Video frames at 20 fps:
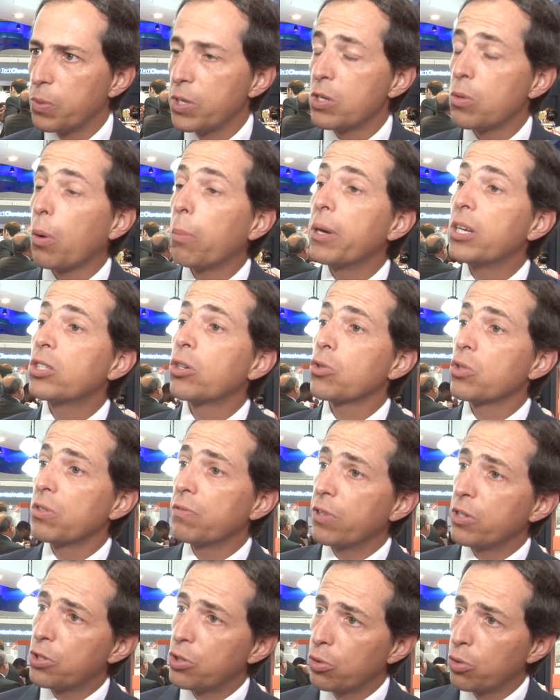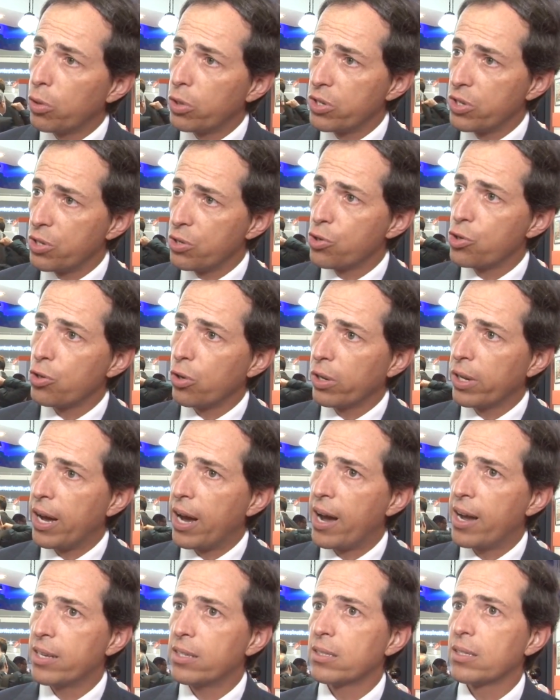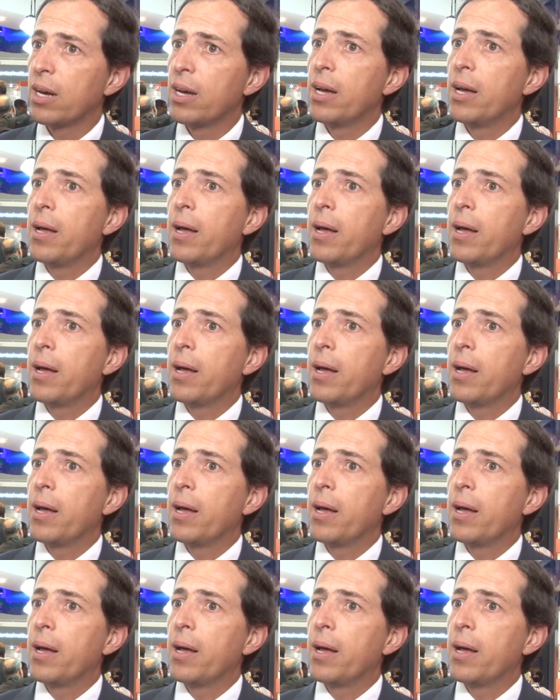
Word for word: principalmente aos investidores institucionais.